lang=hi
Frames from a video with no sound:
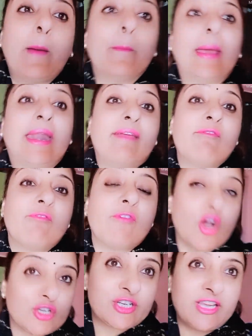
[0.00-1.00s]
मैंने
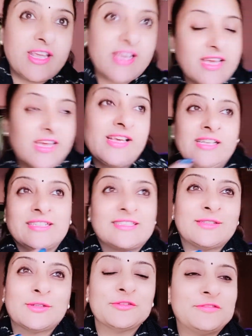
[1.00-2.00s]
वॉश किए हैं
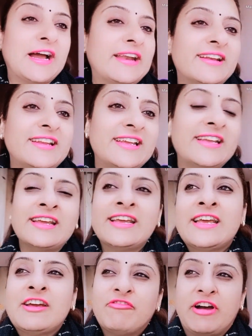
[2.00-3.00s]
सो फाइनली
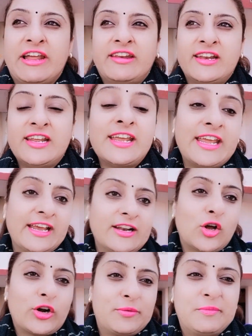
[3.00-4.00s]
फाइनली एक
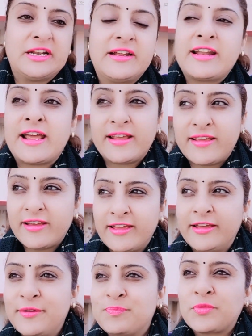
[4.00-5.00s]
लॉट मेरा रह गया
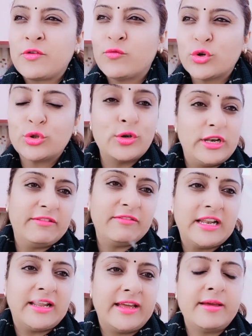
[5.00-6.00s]
है वो धुलने
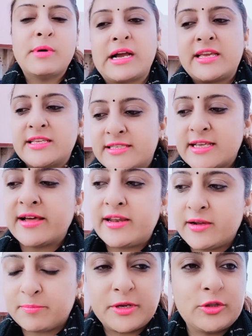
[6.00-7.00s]
वाला है बाकी सारे
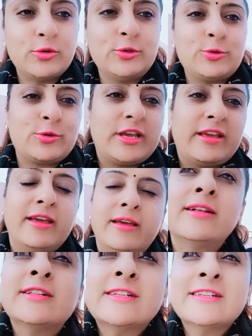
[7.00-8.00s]
कपड़े धुल चुके हैं
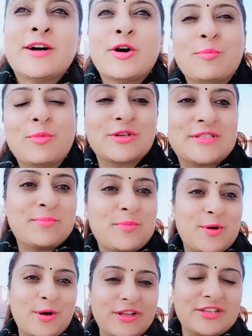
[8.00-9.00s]
और मौसम
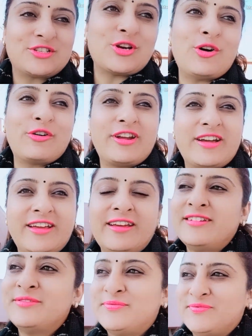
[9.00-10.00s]
बहुत अच्छा हो रहा है
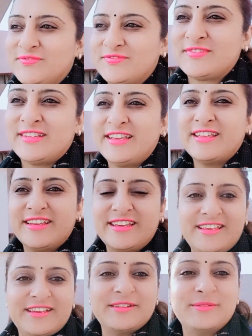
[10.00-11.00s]
ये देखिए